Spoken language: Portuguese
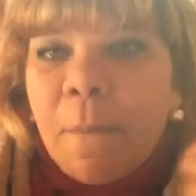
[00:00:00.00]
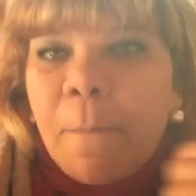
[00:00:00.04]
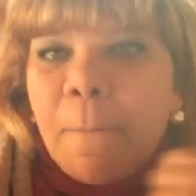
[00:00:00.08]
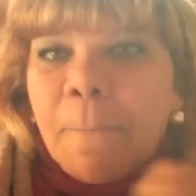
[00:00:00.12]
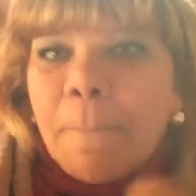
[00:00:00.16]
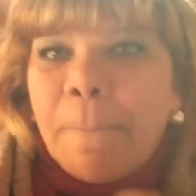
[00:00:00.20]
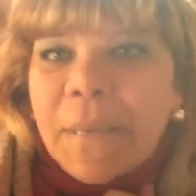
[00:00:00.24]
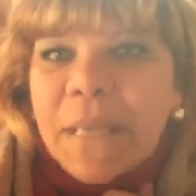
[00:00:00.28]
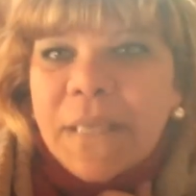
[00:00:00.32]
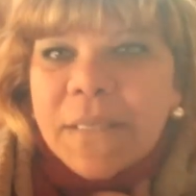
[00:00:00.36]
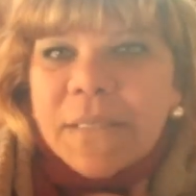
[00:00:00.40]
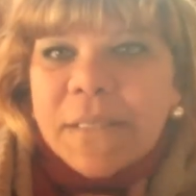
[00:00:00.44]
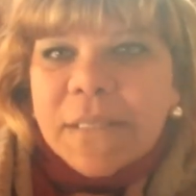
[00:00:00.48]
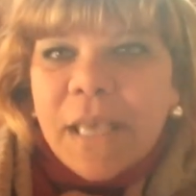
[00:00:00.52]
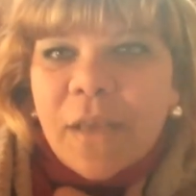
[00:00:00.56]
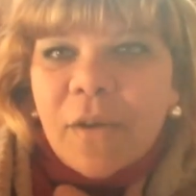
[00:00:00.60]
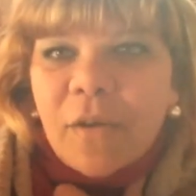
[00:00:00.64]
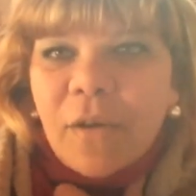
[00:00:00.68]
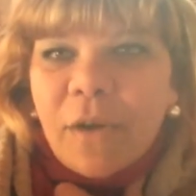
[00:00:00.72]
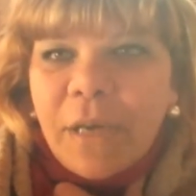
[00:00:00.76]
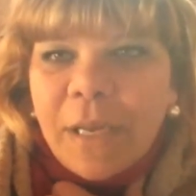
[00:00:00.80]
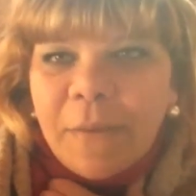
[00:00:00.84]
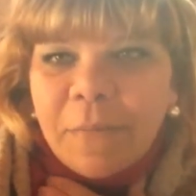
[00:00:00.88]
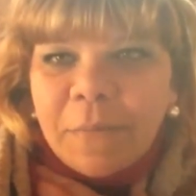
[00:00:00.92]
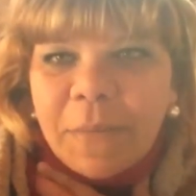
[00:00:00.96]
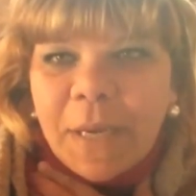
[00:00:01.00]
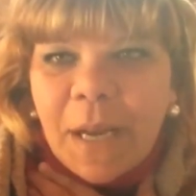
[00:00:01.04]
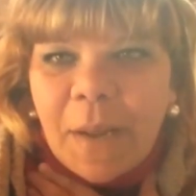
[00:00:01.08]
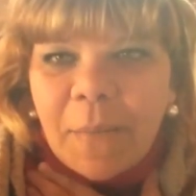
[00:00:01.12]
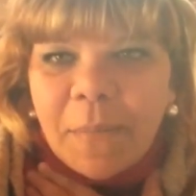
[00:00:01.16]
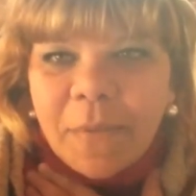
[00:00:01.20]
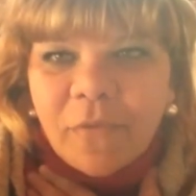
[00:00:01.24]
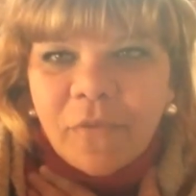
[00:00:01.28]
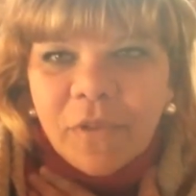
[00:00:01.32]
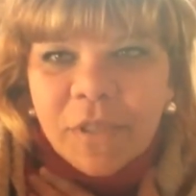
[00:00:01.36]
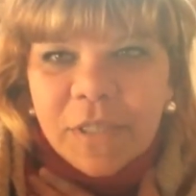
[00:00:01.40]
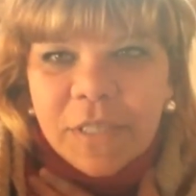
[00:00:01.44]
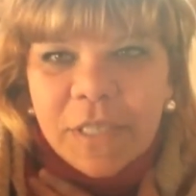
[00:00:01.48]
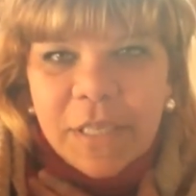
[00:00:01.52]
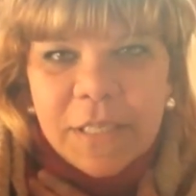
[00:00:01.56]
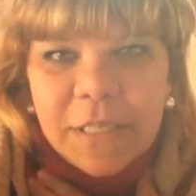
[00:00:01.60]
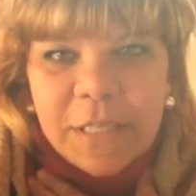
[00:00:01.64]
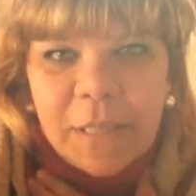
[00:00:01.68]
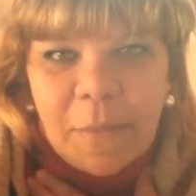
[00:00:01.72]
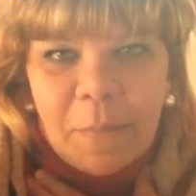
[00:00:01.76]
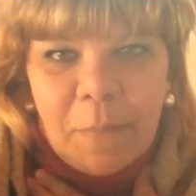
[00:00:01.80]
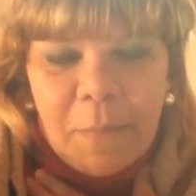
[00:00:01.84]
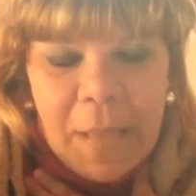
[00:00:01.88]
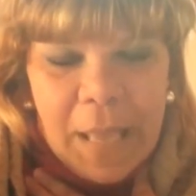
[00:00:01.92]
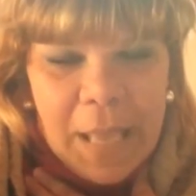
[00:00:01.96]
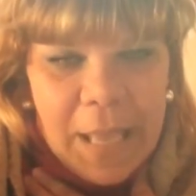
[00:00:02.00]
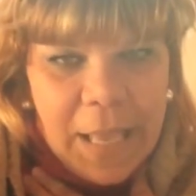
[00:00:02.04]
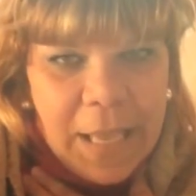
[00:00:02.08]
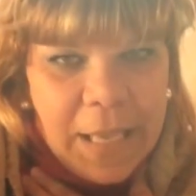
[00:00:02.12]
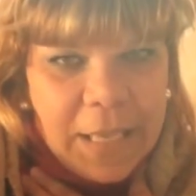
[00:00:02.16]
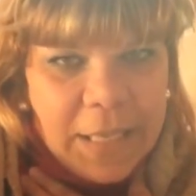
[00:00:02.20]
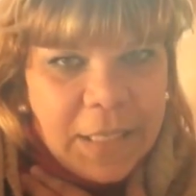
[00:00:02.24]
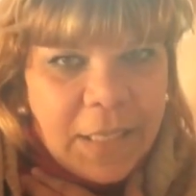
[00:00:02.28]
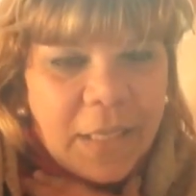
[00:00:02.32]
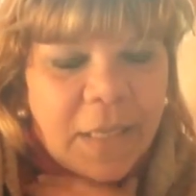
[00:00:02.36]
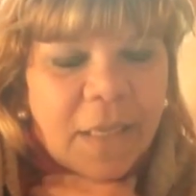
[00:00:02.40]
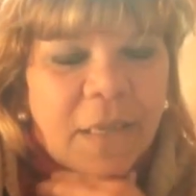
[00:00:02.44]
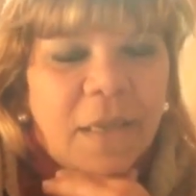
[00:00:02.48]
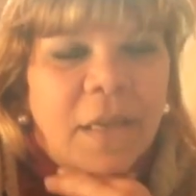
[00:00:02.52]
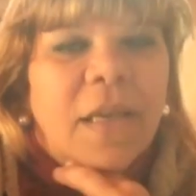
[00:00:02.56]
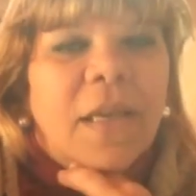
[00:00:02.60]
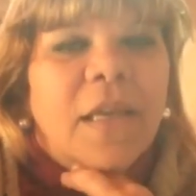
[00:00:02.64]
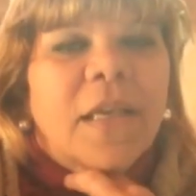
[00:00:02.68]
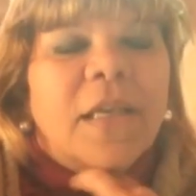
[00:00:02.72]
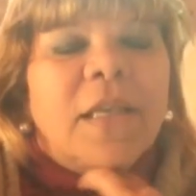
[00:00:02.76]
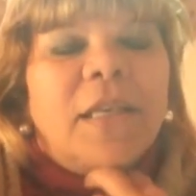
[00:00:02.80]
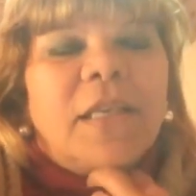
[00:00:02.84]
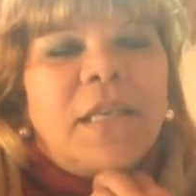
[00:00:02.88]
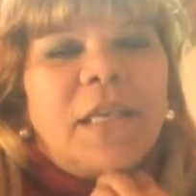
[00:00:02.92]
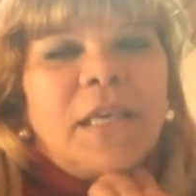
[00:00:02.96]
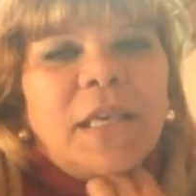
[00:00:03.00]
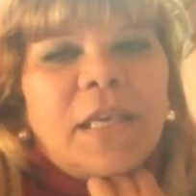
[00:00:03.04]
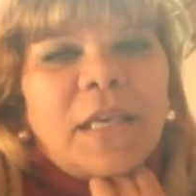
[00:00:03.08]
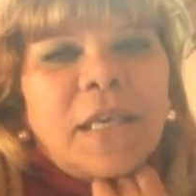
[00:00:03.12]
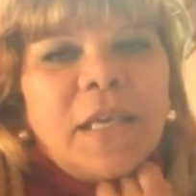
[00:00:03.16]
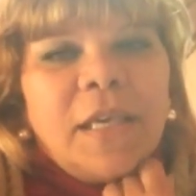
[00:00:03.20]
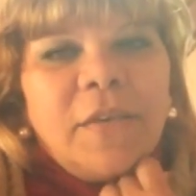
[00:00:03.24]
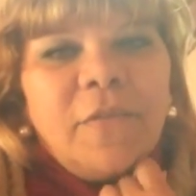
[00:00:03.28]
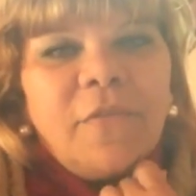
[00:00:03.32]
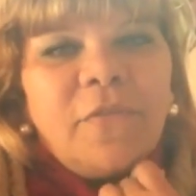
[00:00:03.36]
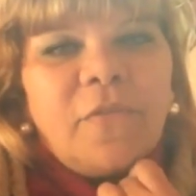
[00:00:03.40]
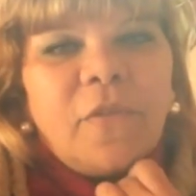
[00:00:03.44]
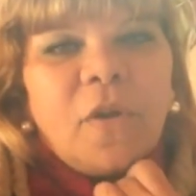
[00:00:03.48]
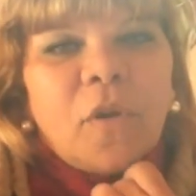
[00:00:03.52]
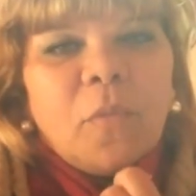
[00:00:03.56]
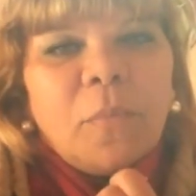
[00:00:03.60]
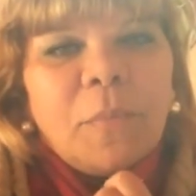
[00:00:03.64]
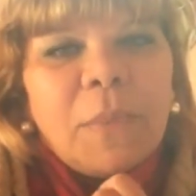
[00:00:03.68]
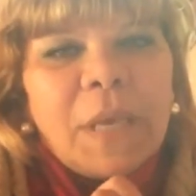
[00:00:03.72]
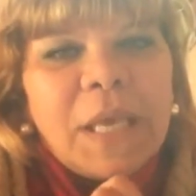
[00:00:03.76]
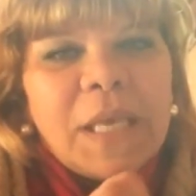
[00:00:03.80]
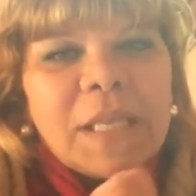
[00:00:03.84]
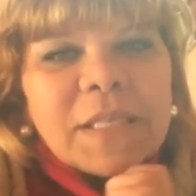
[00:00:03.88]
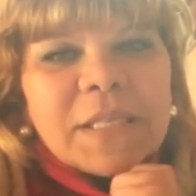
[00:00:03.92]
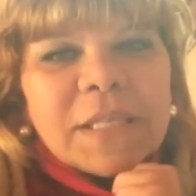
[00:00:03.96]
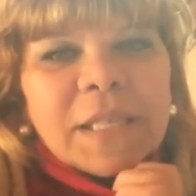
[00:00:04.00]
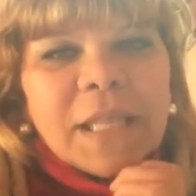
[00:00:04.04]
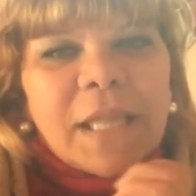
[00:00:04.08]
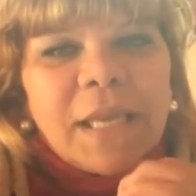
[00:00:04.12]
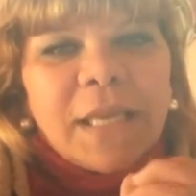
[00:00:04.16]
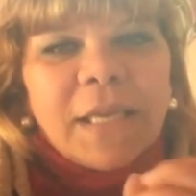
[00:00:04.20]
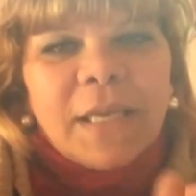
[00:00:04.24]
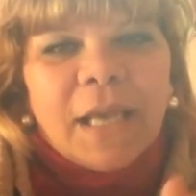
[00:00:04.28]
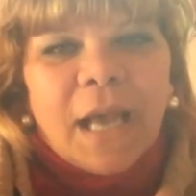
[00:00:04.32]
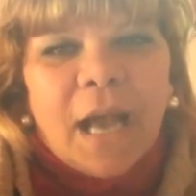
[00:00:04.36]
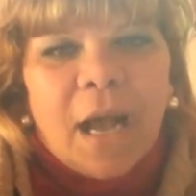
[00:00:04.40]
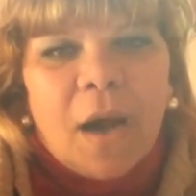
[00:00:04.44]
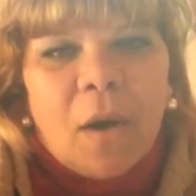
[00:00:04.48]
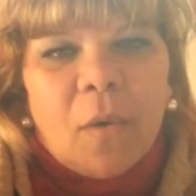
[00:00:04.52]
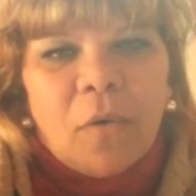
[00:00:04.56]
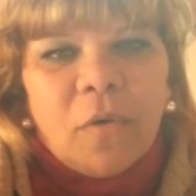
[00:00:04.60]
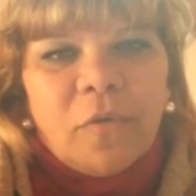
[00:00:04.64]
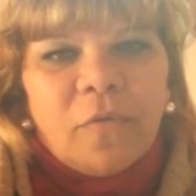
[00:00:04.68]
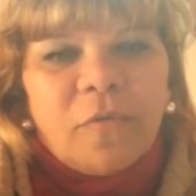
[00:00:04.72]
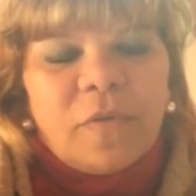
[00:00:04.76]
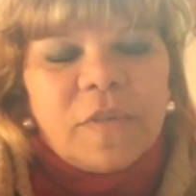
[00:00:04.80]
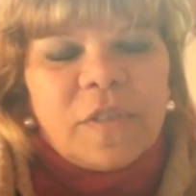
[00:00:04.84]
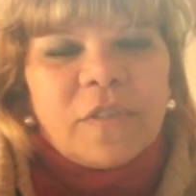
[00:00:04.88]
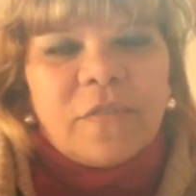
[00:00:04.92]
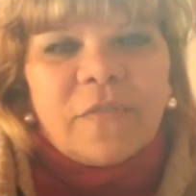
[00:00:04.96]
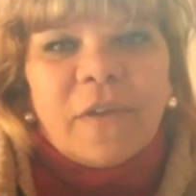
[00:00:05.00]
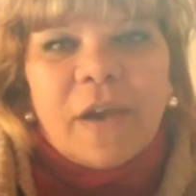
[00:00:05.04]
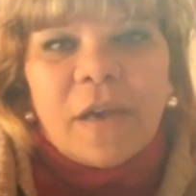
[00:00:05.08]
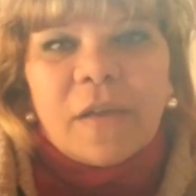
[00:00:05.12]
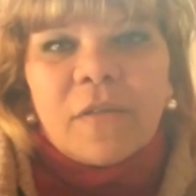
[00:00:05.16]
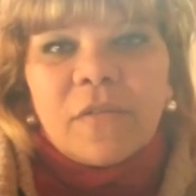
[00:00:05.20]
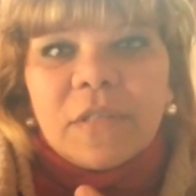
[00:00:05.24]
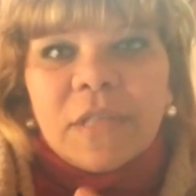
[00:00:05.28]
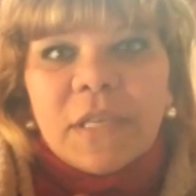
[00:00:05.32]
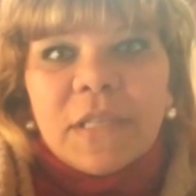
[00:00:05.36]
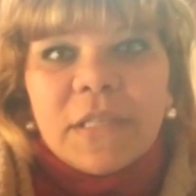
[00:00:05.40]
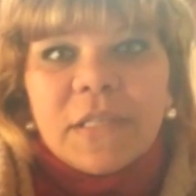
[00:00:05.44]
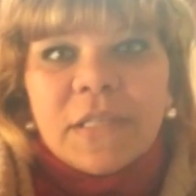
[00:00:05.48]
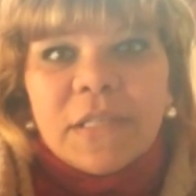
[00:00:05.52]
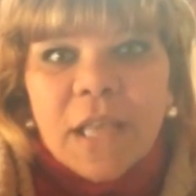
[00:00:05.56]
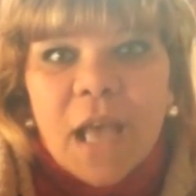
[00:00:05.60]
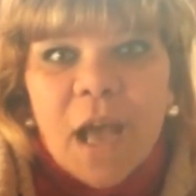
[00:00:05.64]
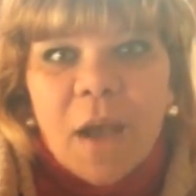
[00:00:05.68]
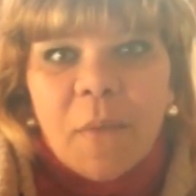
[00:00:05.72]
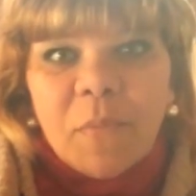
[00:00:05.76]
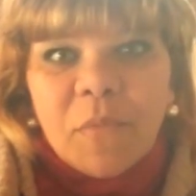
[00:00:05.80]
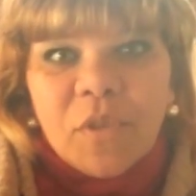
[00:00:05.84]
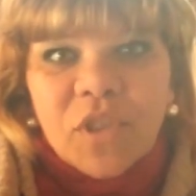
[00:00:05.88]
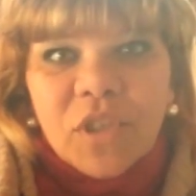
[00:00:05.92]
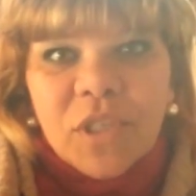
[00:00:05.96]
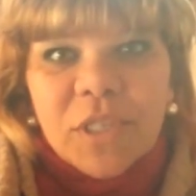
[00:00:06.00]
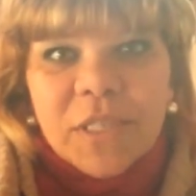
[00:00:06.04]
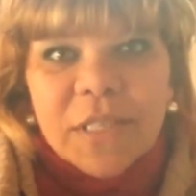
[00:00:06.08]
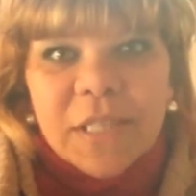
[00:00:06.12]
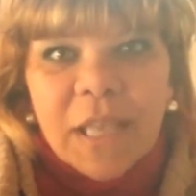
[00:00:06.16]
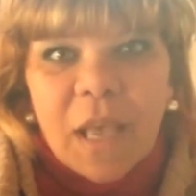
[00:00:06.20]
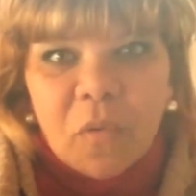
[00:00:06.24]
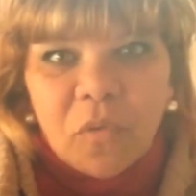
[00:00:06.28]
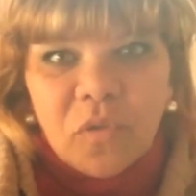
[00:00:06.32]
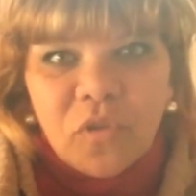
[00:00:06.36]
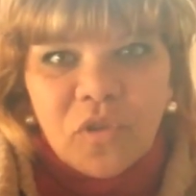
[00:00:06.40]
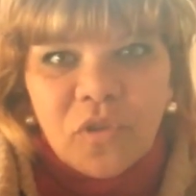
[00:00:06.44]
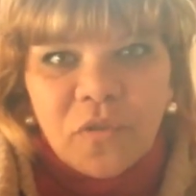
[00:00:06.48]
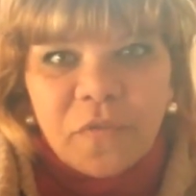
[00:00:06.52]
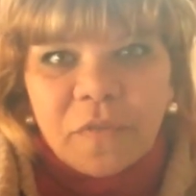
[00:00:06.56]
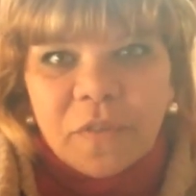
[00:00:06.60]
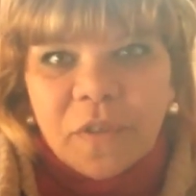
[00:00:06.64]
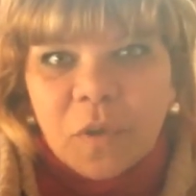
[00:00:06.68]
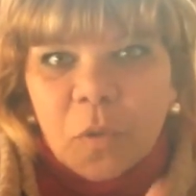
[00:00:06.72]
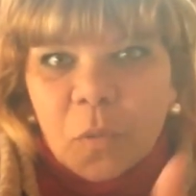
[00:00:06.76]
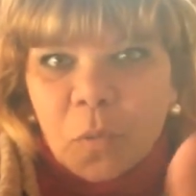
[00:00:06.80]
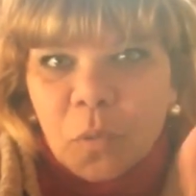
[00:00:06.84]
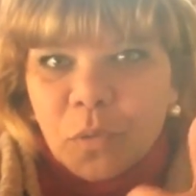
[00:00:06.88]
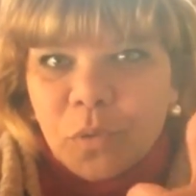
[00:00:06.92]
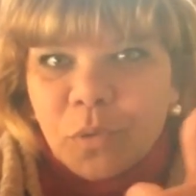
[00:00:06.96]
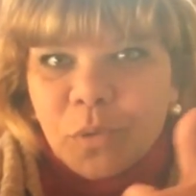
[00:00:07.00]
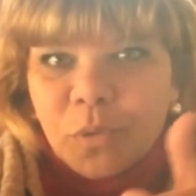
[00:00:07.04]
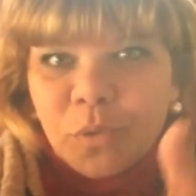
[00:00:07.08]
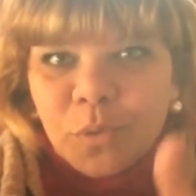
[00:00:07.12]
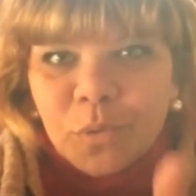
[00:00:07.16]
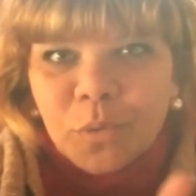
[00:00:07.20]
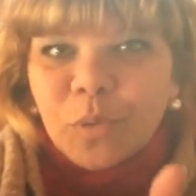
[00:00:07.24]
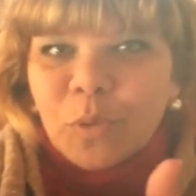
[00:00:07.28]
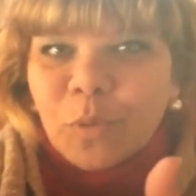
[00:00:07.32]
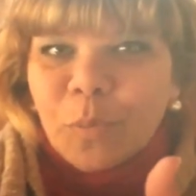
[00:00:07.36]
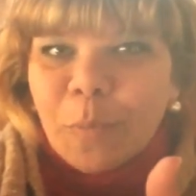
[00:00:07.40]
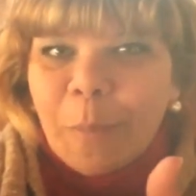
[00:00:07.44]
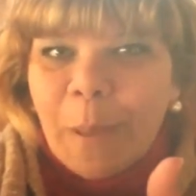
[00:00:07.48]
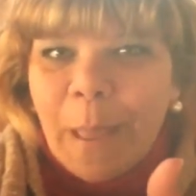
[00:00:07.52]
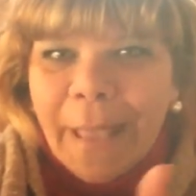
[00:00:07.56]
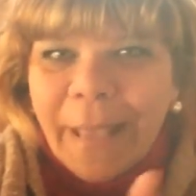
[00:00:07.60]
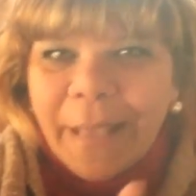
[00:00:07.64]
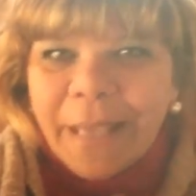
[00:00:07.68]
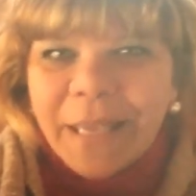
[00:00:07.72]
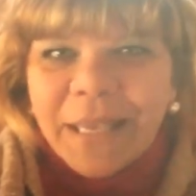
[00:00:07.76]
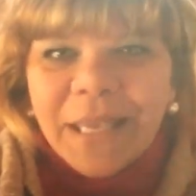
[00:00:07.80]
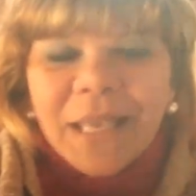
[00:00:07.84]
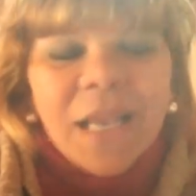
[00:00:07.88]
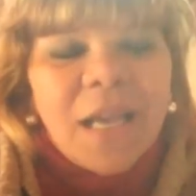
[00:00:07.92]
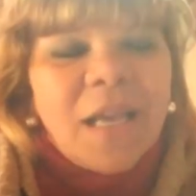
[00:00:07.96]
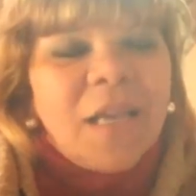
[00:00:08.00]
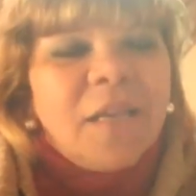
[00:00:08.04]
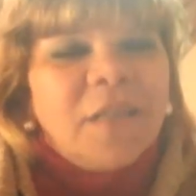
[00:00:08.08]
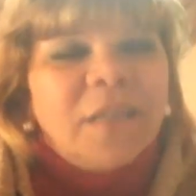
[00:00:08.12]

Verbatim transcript: Mas quero lembrar para vocês também que foi um mês legal. Eu fiz vários exames de saúde, ficou tudo bem.